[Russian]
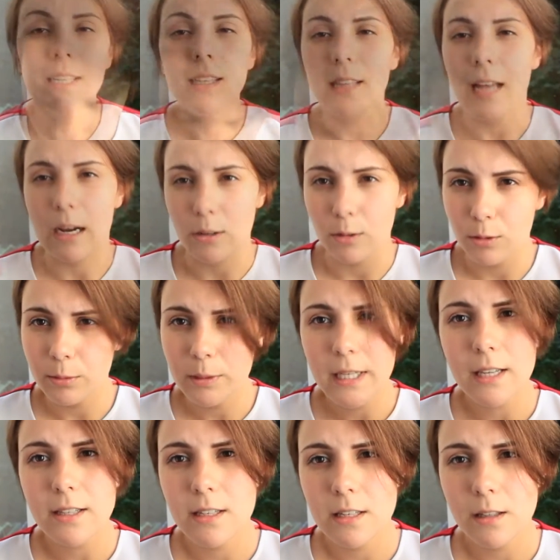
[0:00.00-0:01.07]
Итак, у
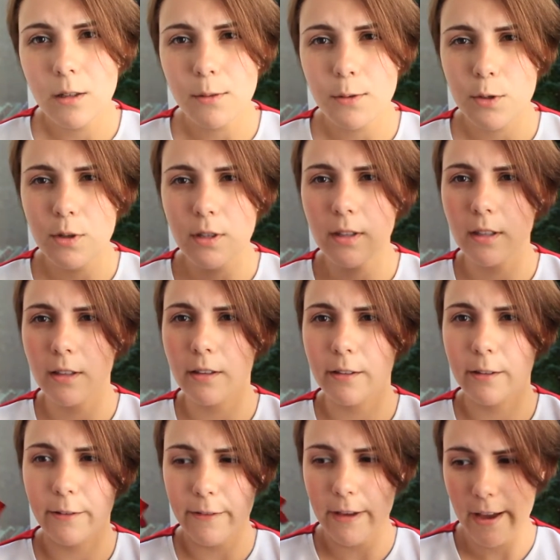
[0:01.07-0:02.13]
меня заняло все это
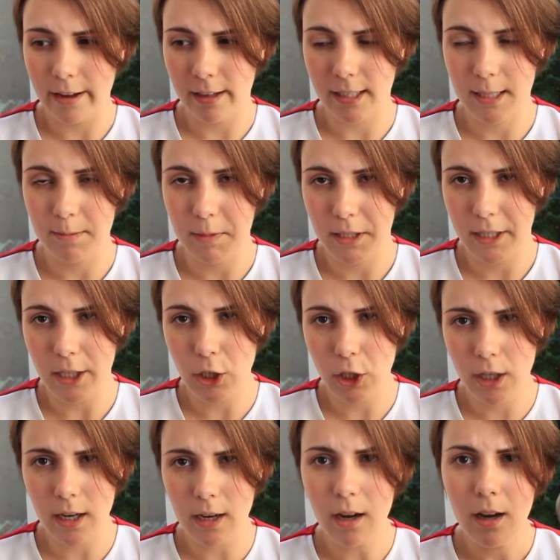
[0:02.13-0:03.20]
две
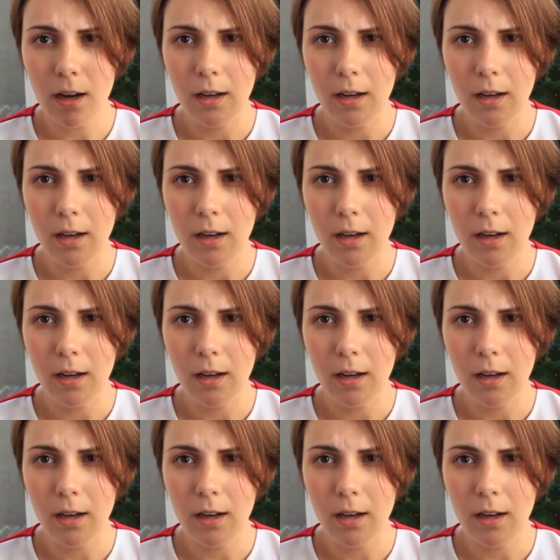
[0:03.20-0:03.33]
косметички,